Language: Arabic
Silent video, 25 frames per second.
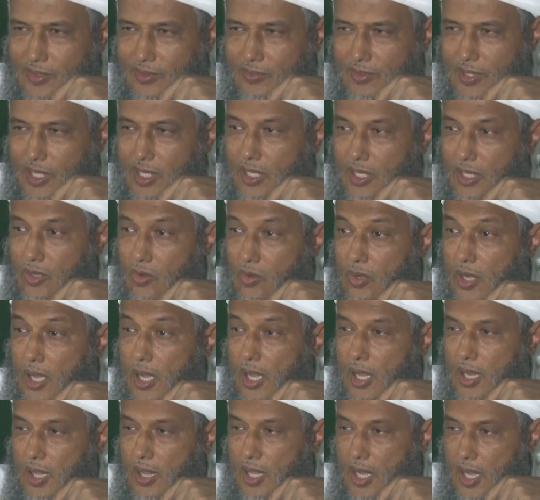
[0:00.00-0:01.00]
فإنه
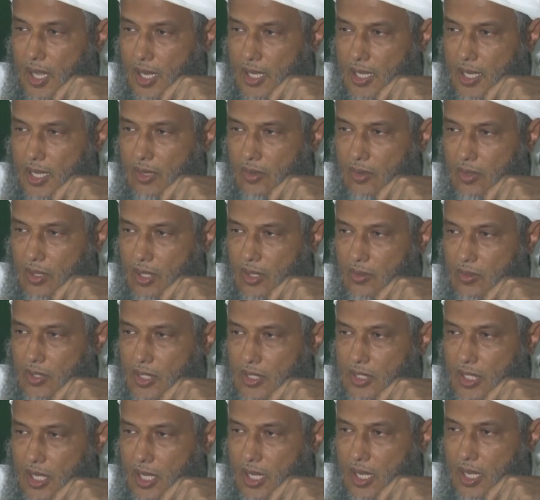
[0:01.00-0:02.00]
قال ذلك ولو
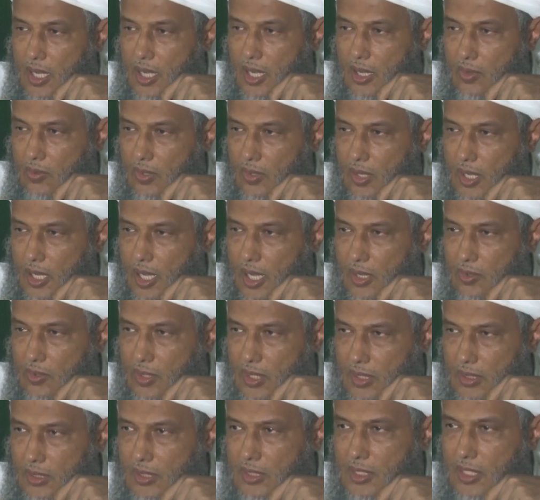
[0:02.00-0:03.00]
يشاء الله
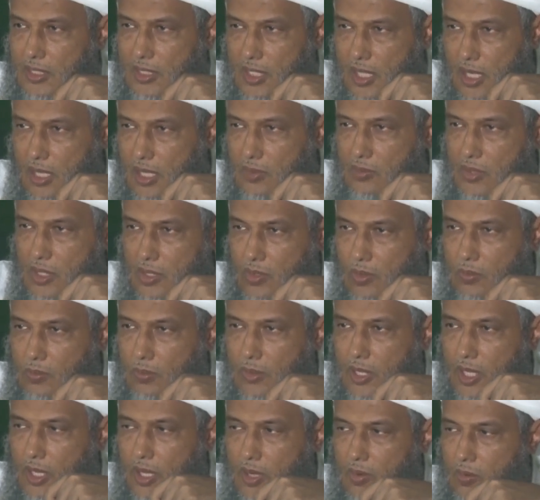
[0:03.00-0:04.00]
لانتصر منهم
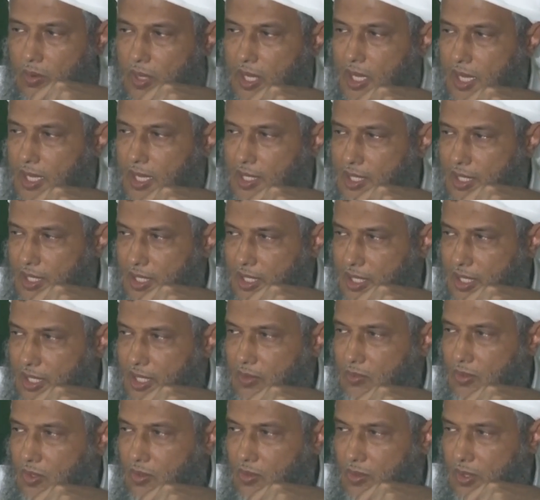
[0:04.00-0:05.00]
ولكن
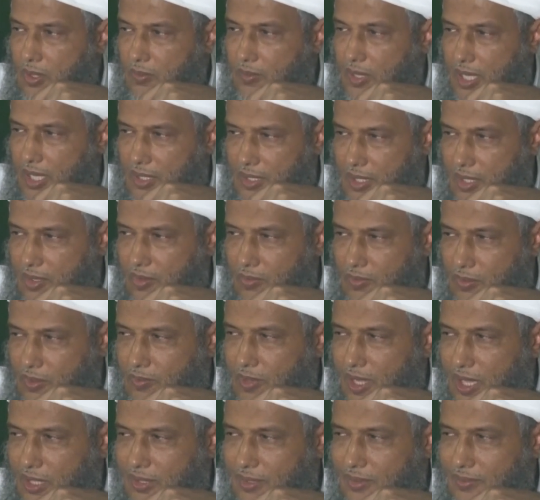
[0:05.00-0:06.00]
ليبلو بعضكم
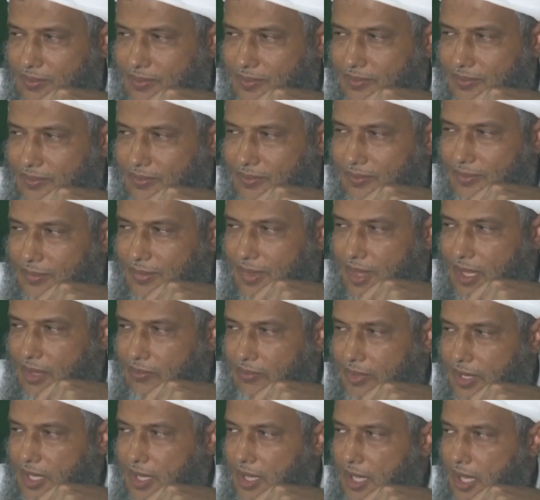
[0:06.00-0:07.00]
ببعض
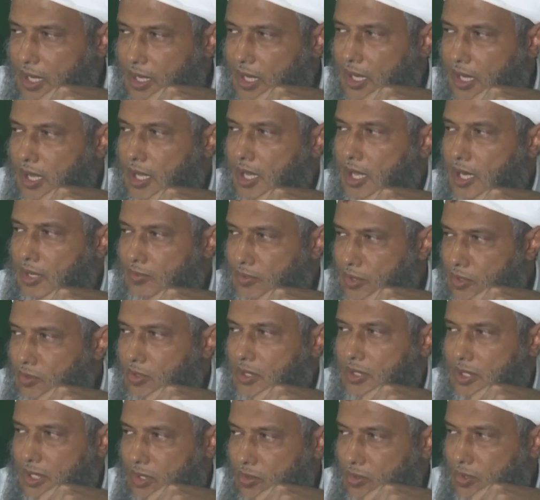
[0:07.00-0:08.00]
فلذلك قال
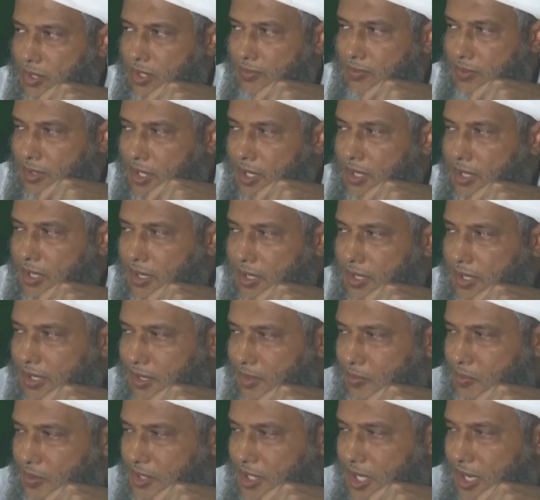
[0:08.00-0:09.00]
فيقتلون
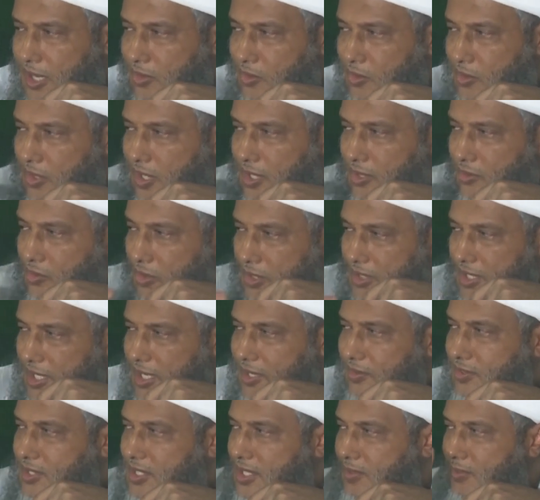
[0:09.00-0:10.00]
فمجرد أن
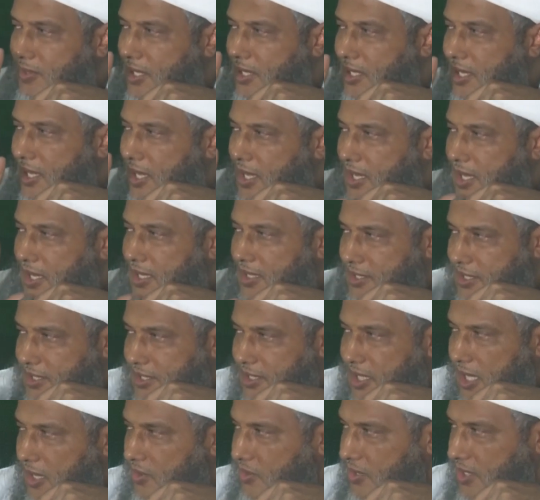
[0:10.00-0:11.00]
تقتل في سبيل الله هذا
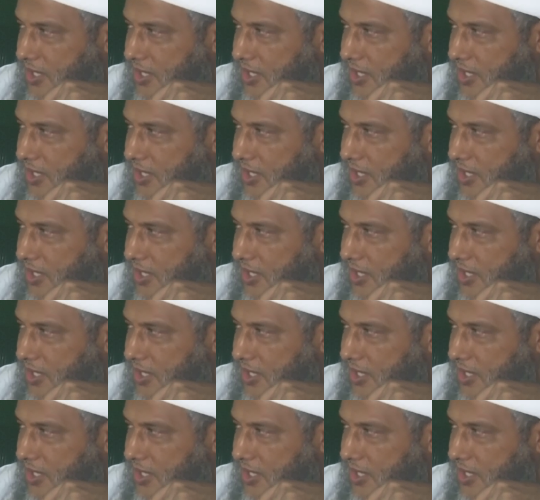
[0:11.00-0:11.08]
انتصار